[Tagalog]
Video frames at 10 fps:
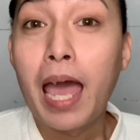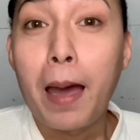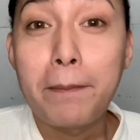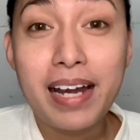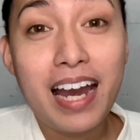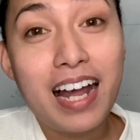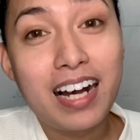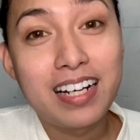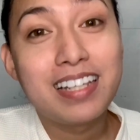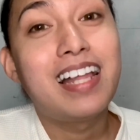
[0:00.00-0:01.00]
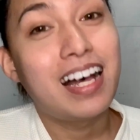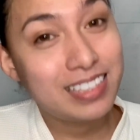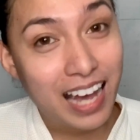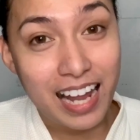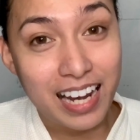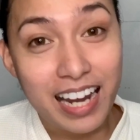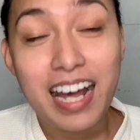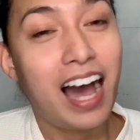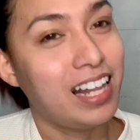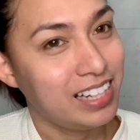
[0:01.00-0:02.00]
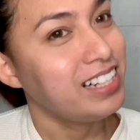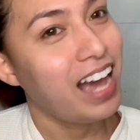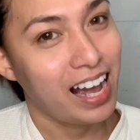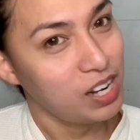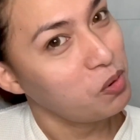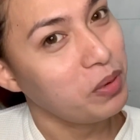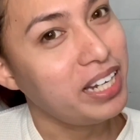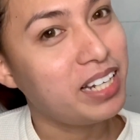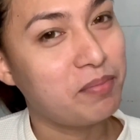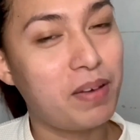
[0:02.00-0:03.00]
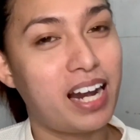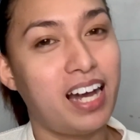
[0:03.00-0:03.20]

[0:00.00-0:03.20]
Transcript: malalang dasala ng ating gagawin para